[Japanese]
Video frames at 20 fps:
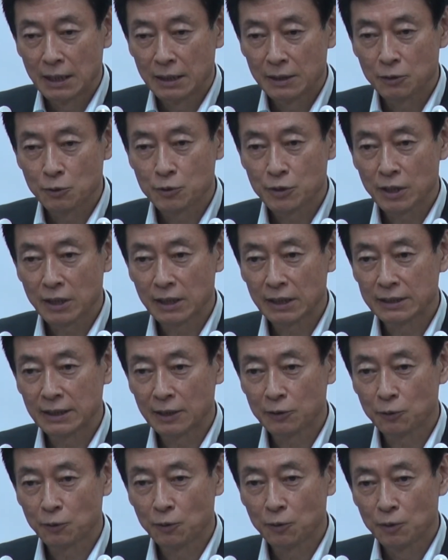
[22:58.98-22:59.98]
そうした中で、
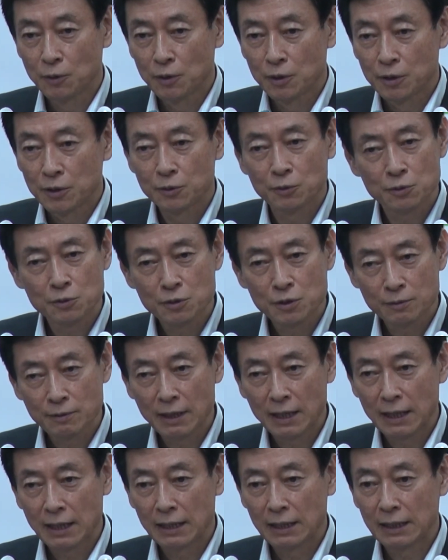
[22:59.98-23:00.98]
あの一つに
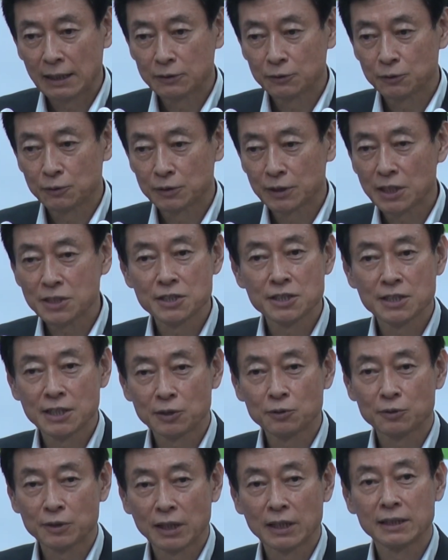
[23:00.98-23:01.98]
はあの家賃
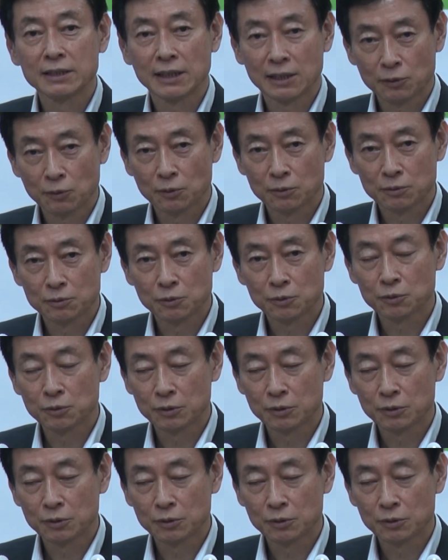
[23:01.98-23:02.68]
など大変だというこ